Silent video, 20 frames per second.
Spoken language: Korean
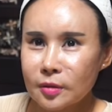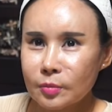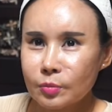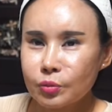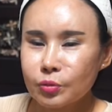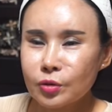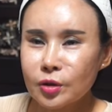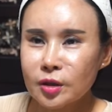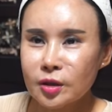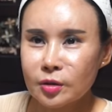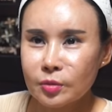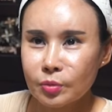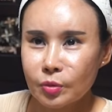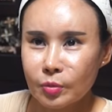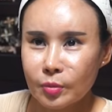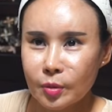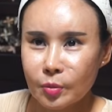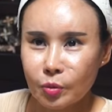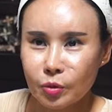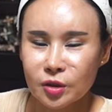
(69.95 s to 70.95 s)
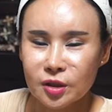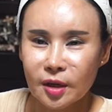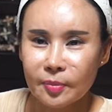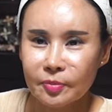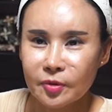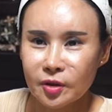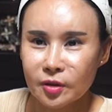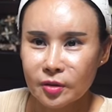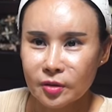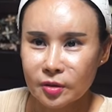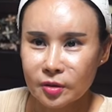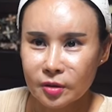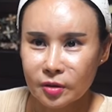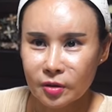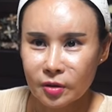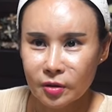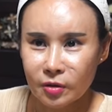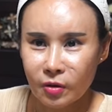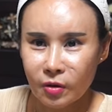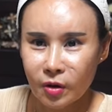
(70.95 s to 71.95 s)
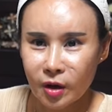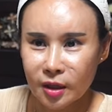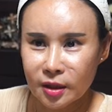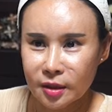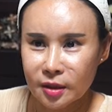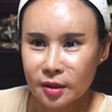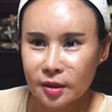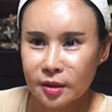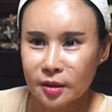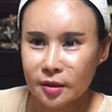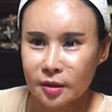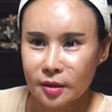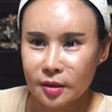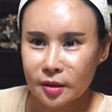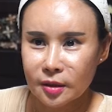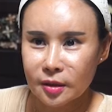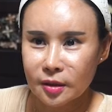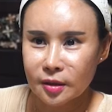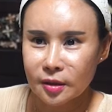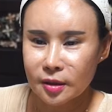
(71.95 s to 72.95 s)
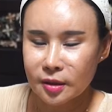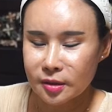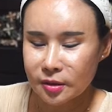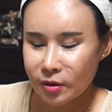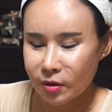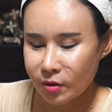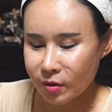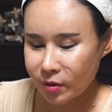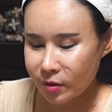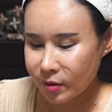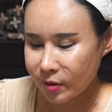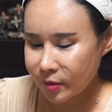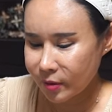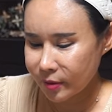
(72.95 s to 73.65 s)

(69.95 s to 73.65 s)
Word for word: 불의를 보면 못 참는 것 같은 그래서